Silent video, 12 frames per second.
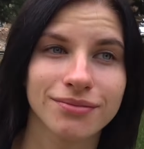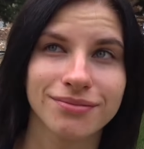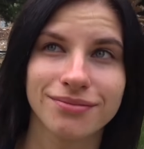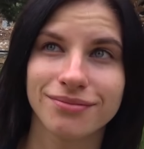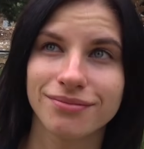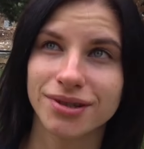
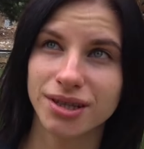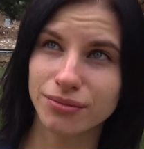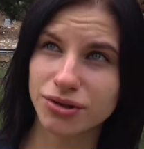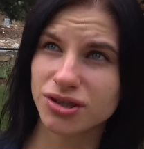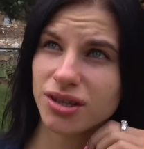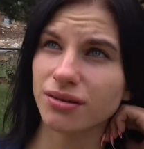Да, а
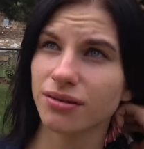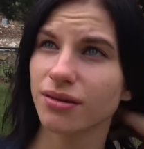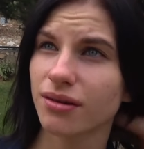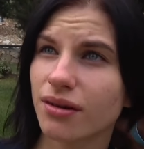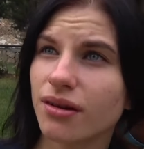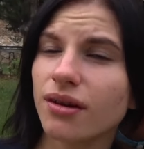ты
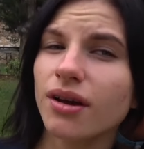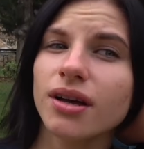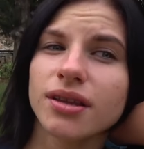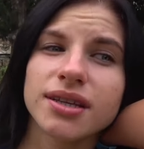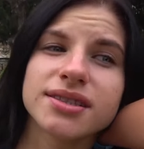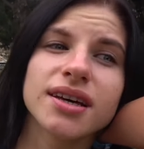смотрела на
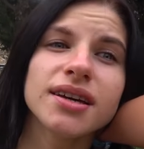сайте сколько?